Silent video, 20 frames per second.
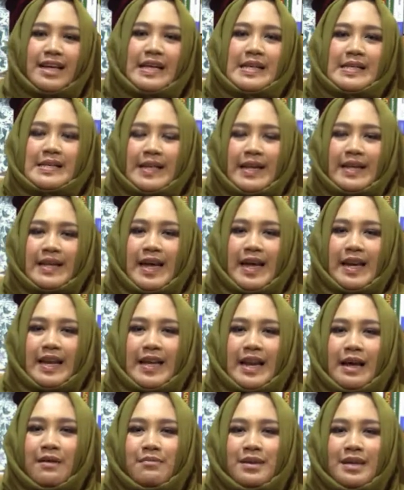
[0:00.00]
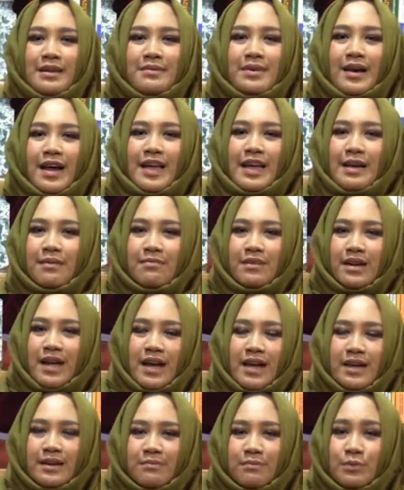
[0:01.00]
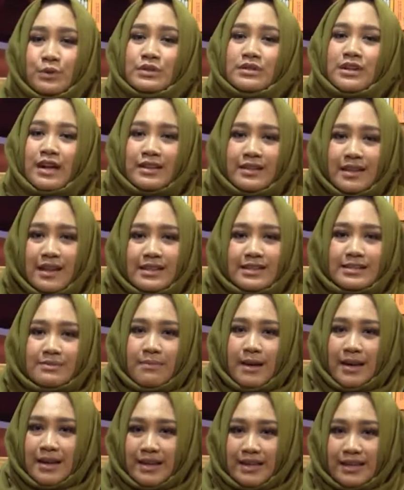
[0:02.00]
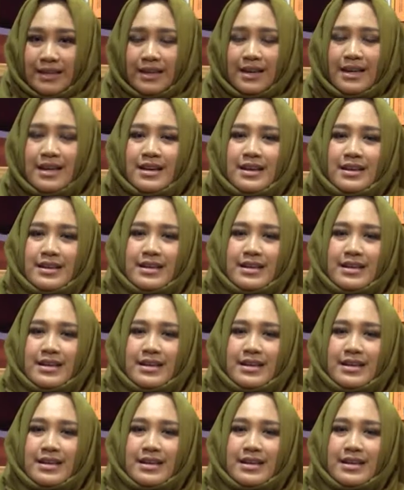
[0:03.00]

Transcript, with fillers: kisah dari Nabi Ibrahim dan putranya Ismail